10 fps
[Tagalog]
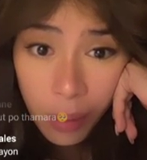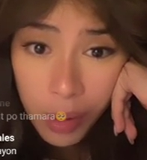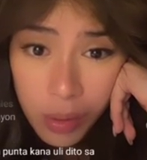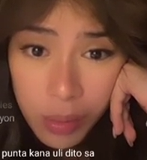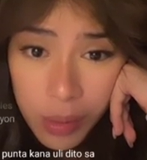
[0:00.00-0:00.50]

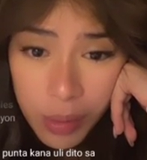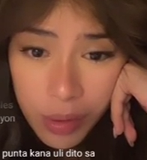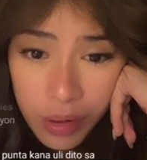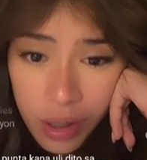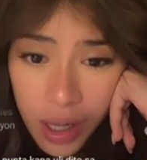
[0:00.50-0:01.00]
Kabalo ba
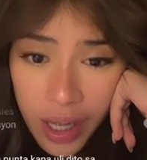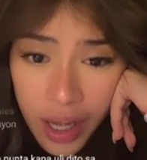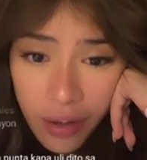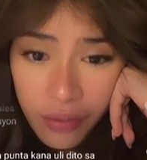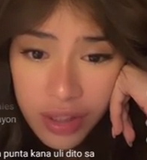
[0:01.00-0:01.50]
mo? I
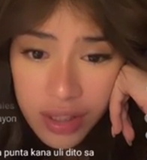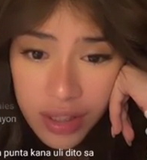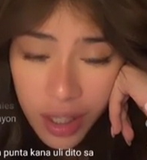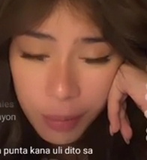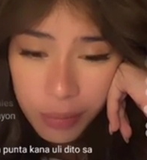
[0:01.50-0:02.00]
haven't
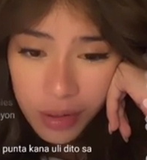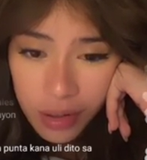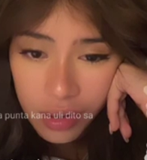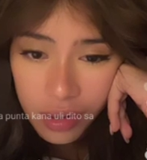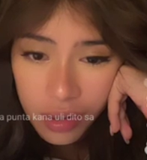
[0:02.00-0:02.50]

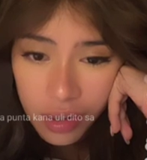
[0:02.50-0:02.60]
slept.